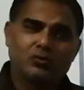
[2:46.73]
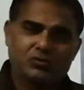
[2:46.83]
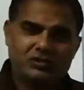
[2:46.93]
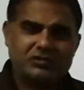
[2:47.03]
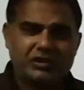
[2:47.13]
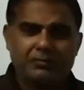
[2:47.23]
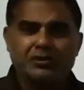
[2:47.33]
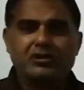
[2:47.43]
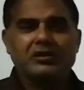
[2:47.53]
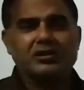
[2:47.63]
उसके
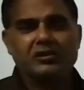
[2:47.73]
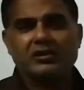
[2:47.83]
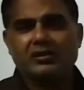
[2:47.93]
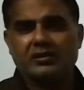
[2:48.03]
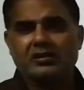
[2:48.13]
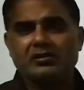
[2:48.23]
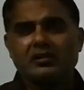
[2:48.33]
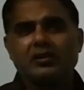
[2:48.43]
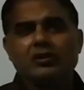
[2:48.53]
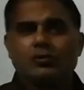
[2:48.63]
सामने गिन कर ही रखे
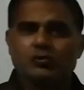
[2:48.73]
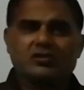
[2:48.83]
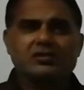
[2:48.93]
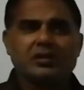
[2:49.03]
थे उसके